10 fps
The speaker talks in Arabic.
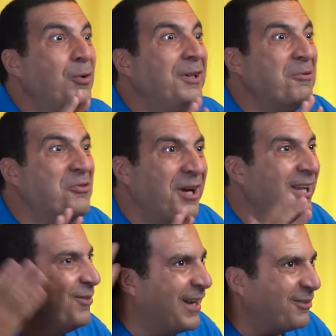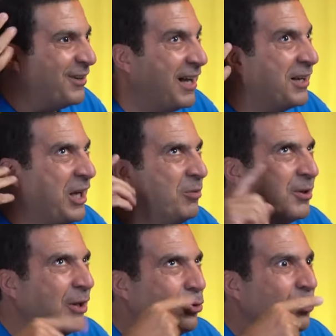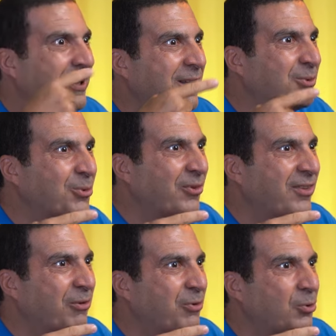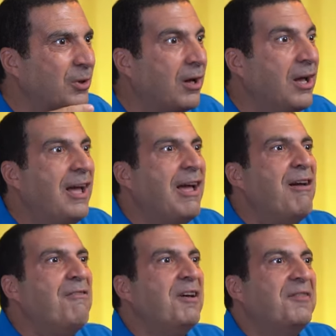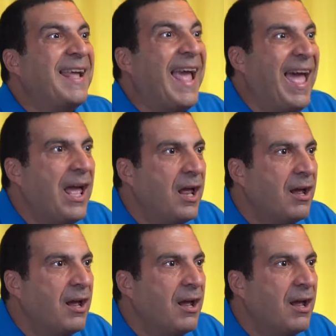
وانت مش واخد بالك في عقلك الباطن طول ما انت بتقول استغفر الله ففجاه